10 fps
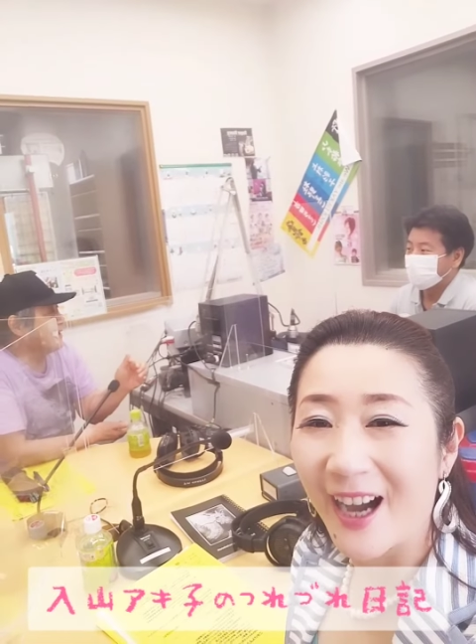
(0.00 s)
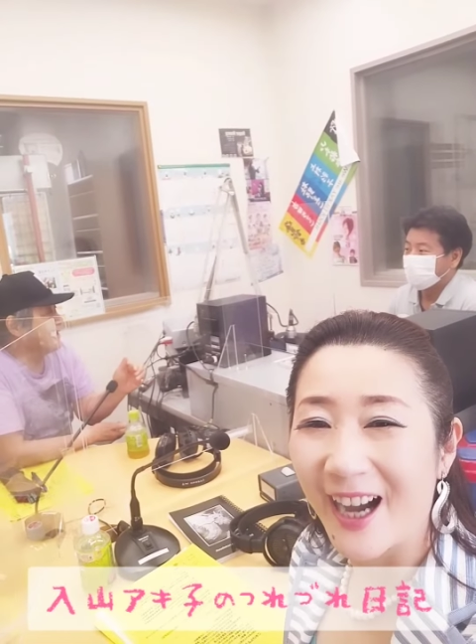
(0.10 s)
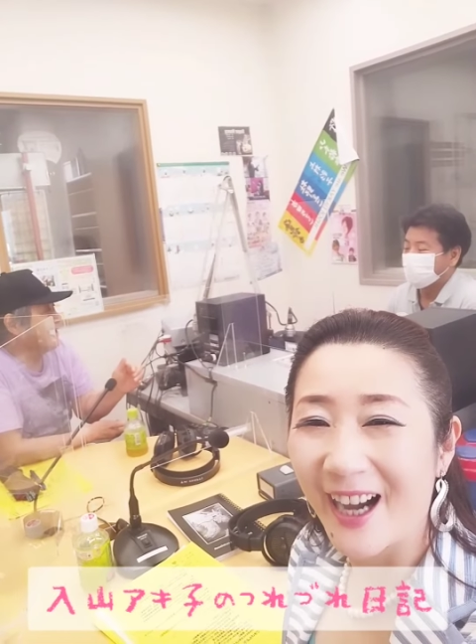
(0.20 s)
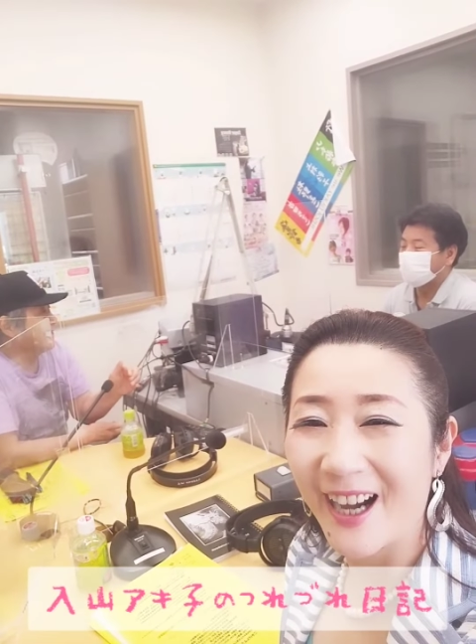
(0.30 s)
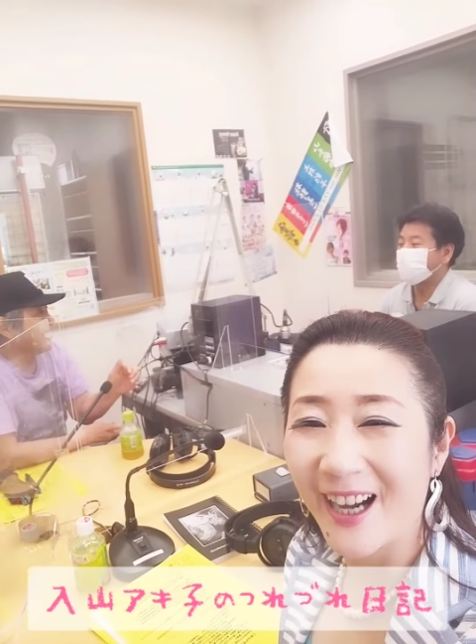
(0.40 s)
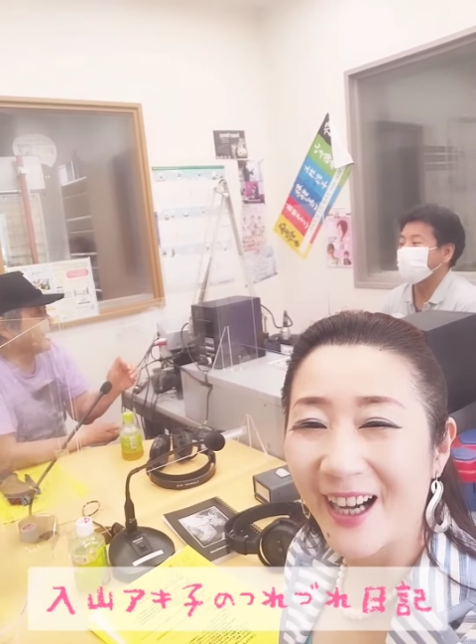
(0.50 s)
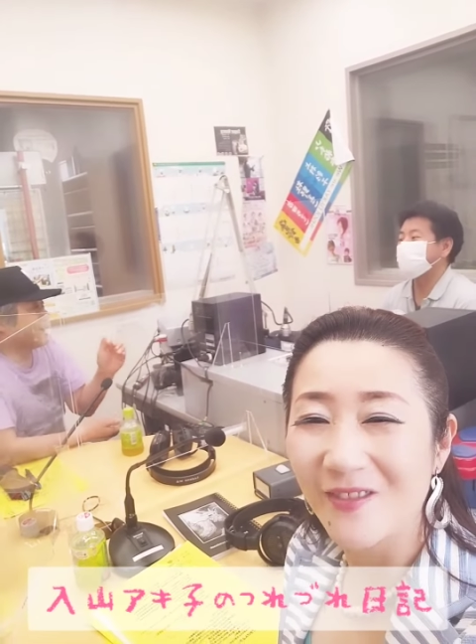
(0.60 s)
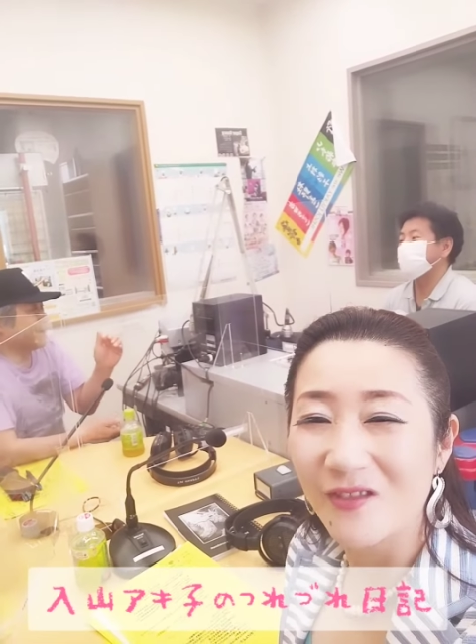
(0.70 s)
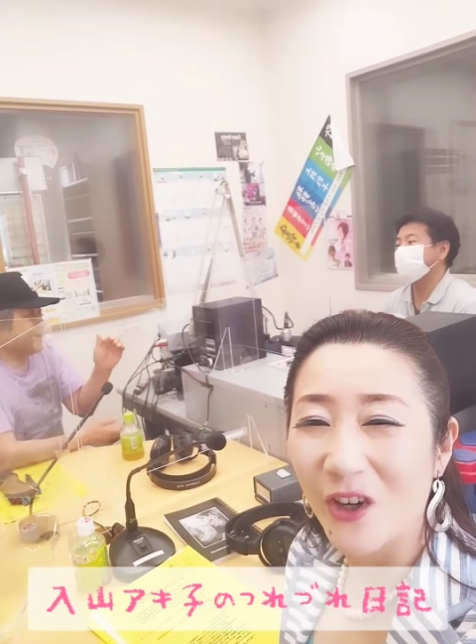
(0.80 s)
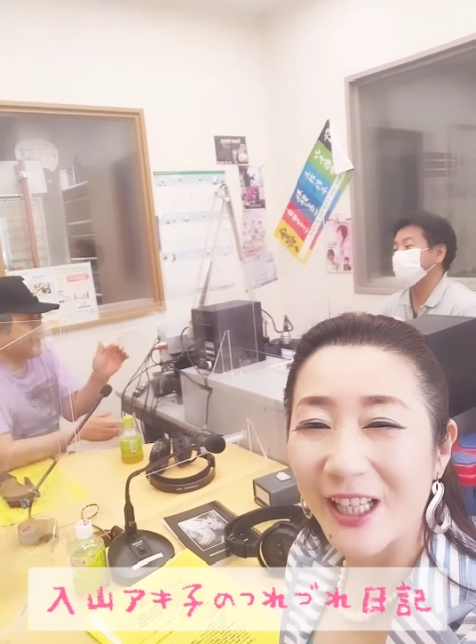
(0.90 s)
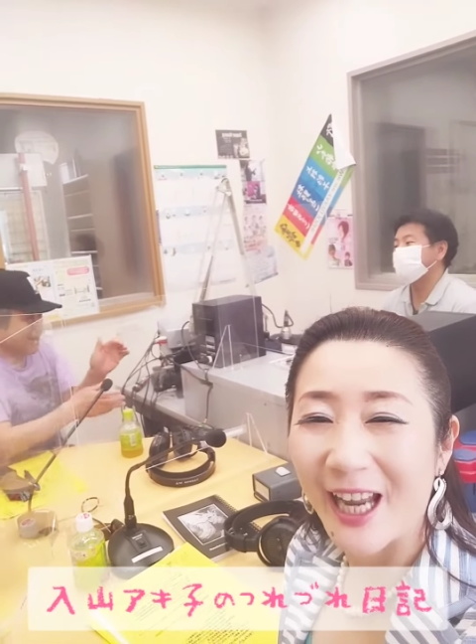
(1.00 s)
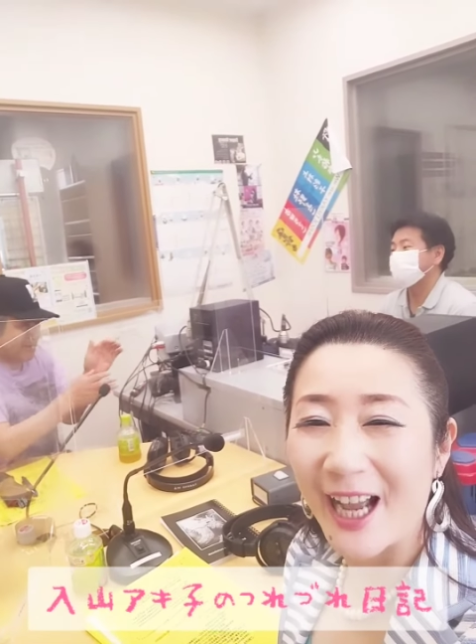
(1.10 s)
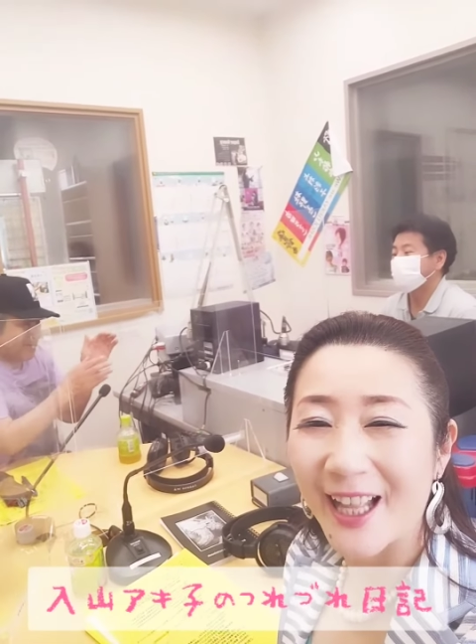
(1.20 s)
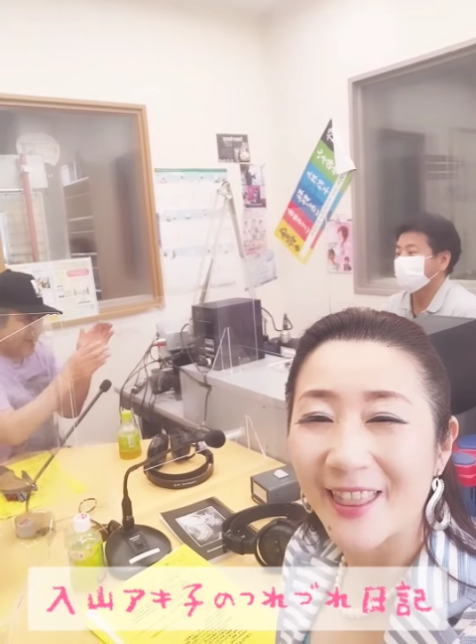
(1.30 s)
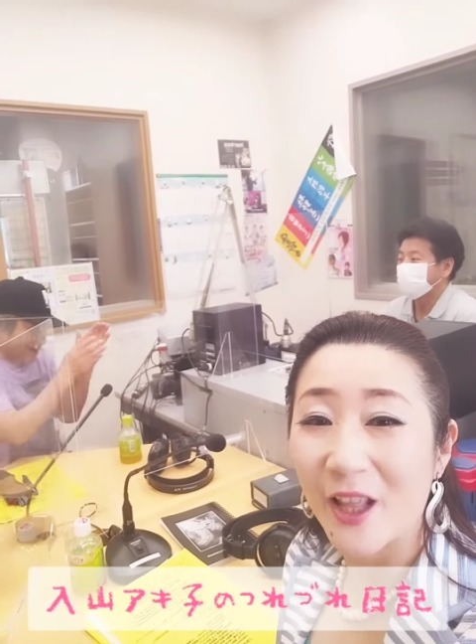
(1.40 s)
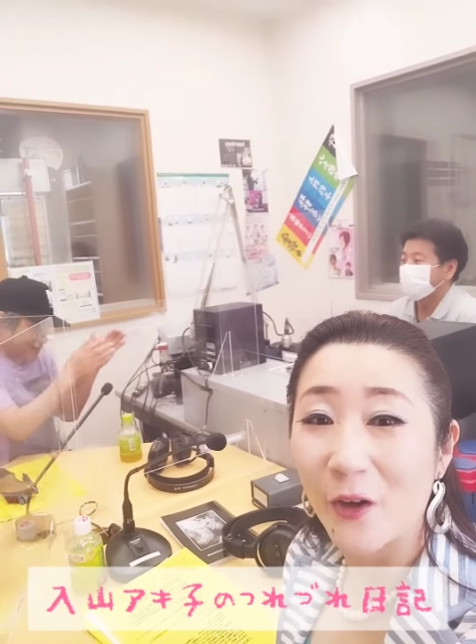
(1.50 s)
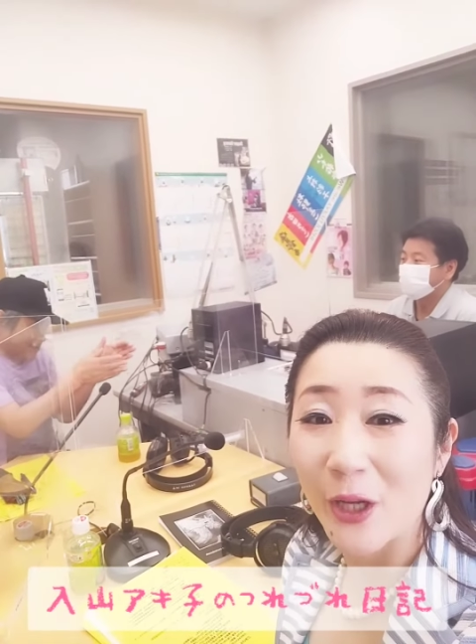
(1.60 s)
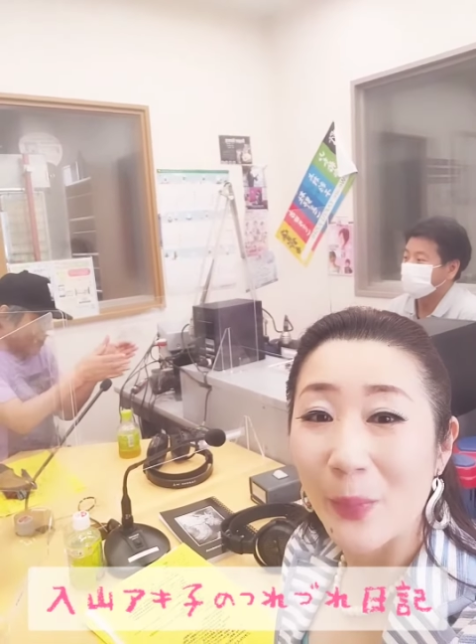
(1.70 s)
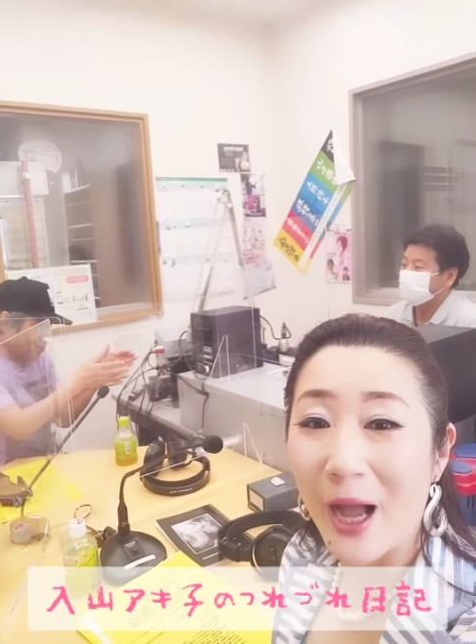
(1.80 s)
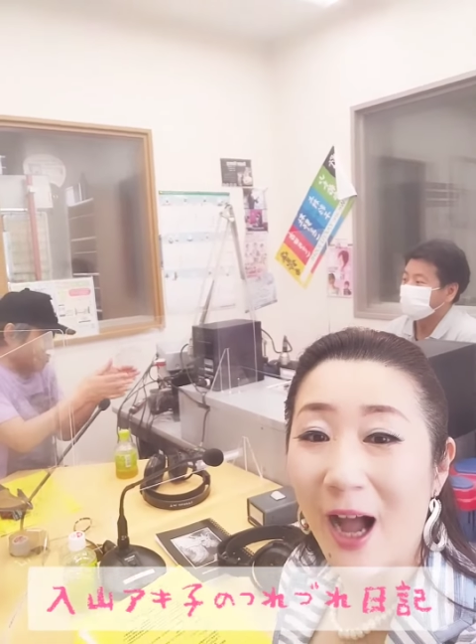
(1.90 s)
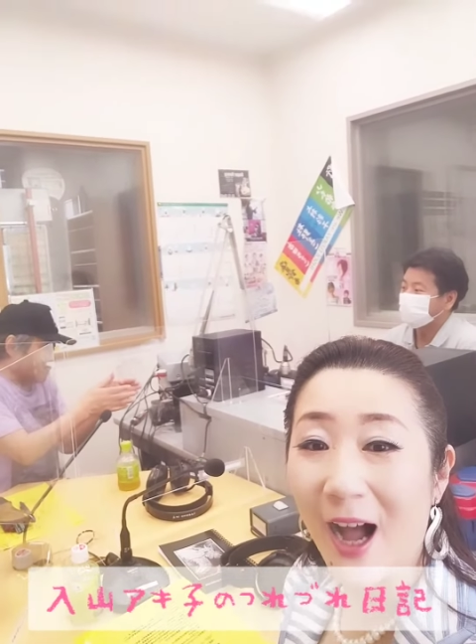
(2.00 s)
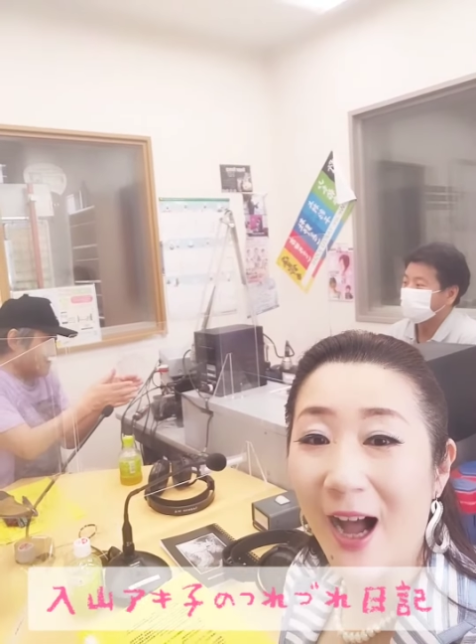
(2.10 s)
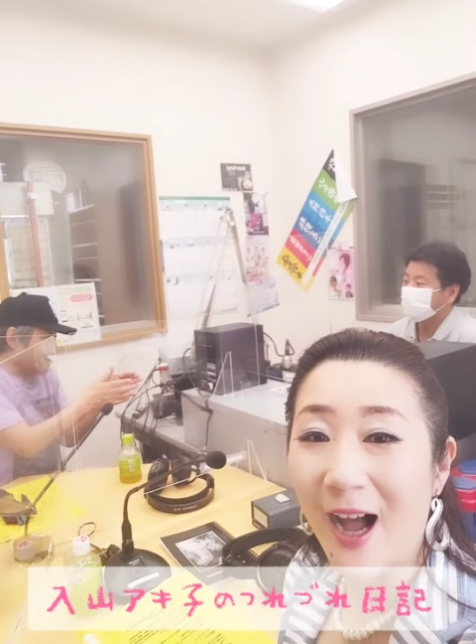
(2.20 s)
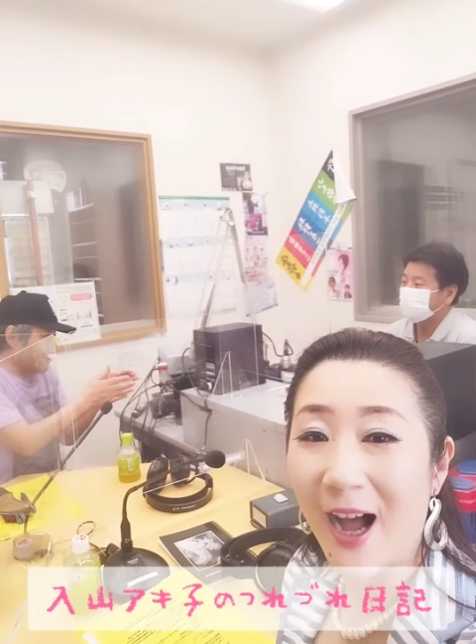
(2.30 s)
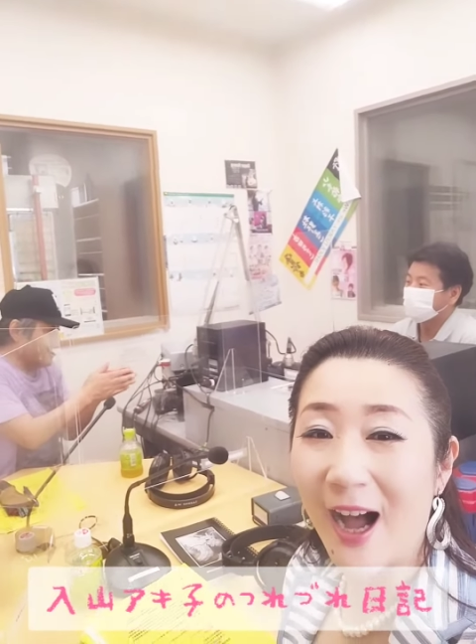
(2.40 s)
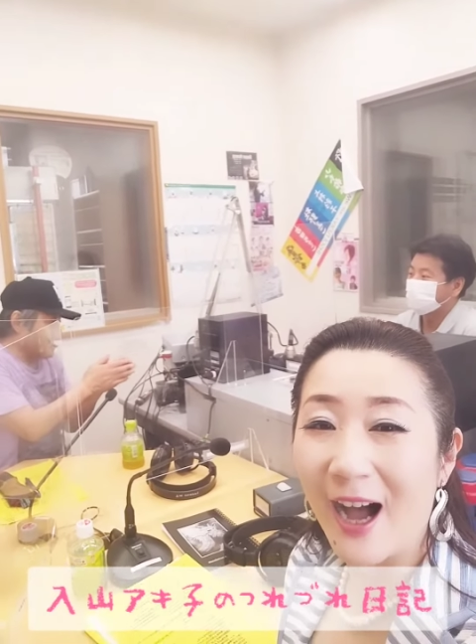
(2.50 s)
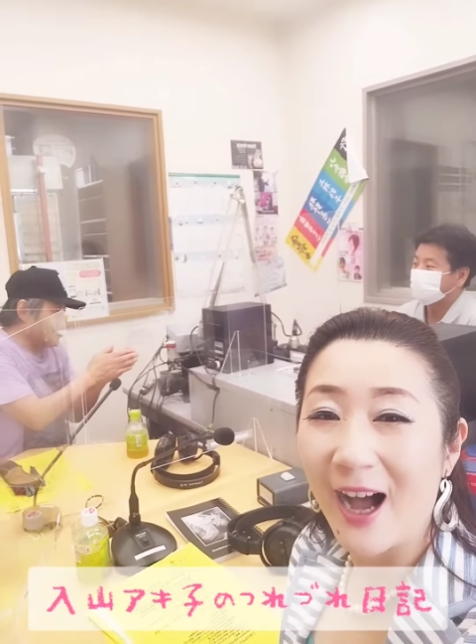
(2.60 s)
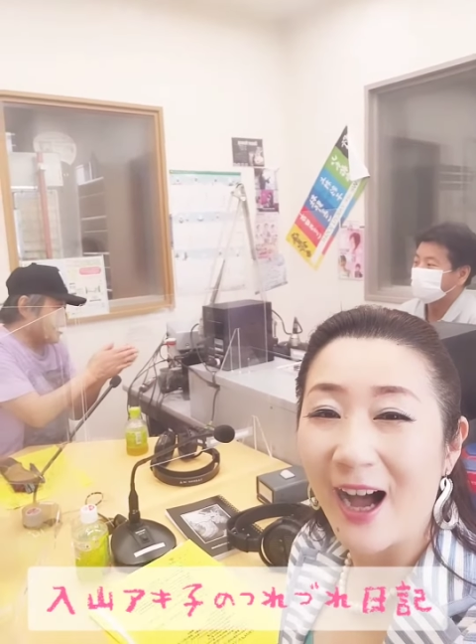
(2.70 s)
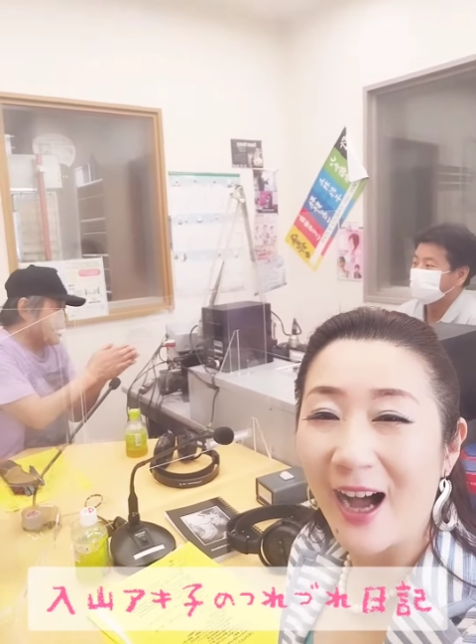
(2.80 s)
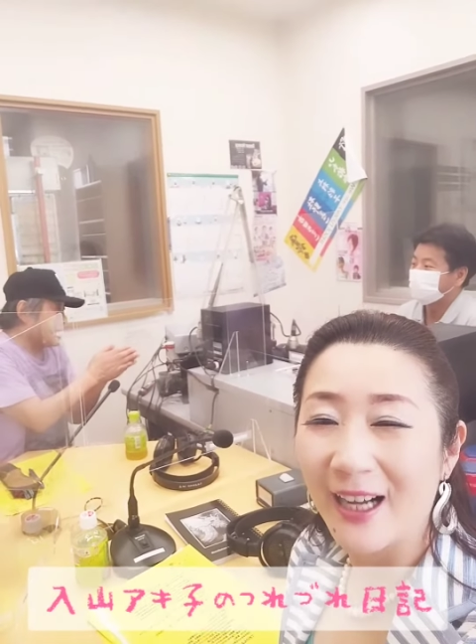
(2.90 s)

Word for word: 入間市にあります FM